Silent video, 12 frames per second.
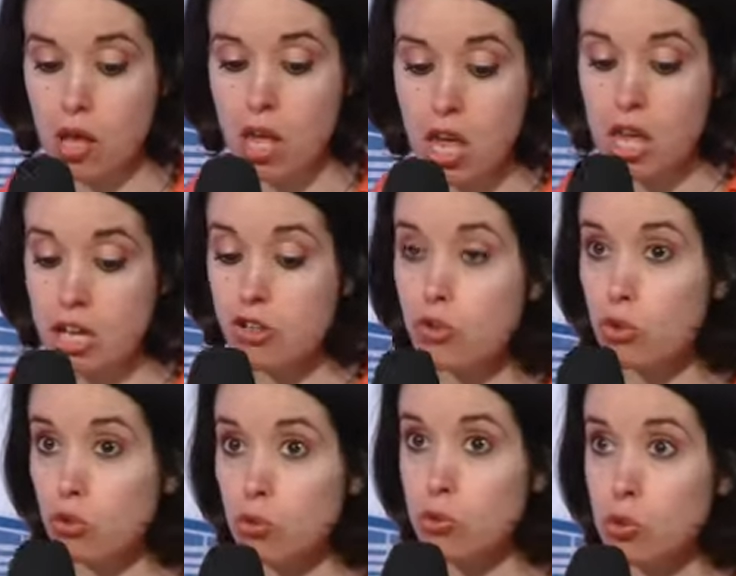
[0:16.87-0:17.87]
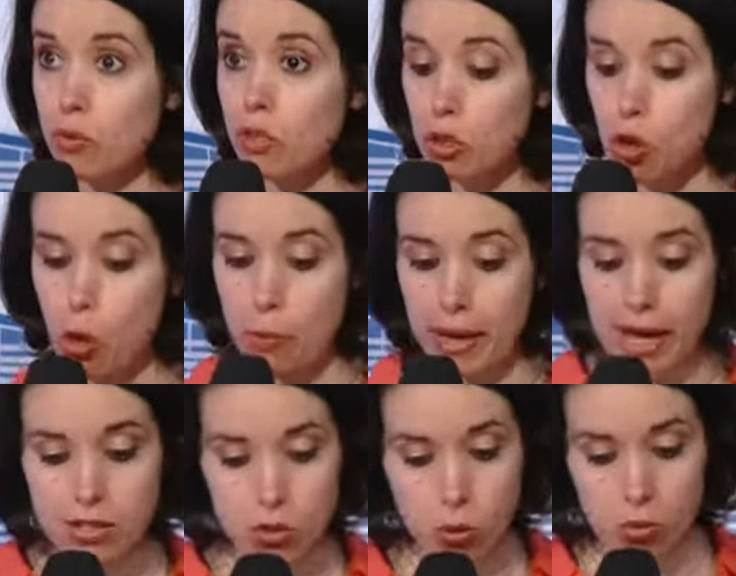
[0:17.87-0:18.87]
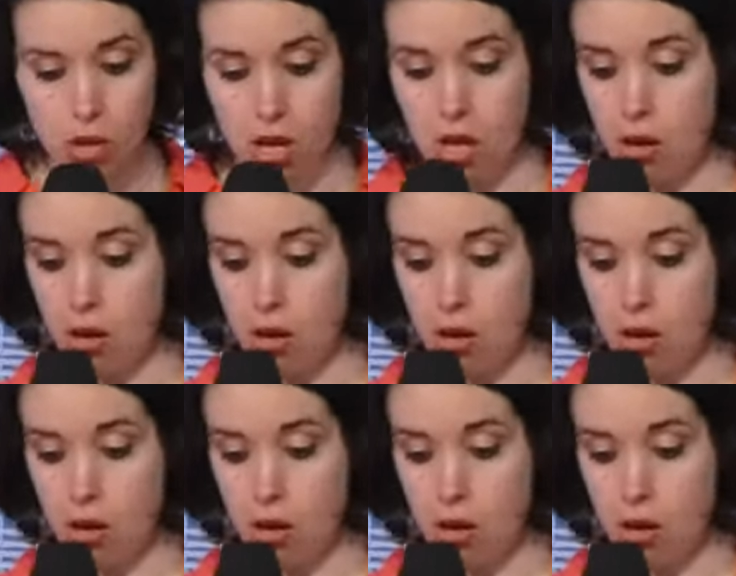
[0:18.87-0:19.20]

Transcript: Hein. Et je compte sur votre coopération.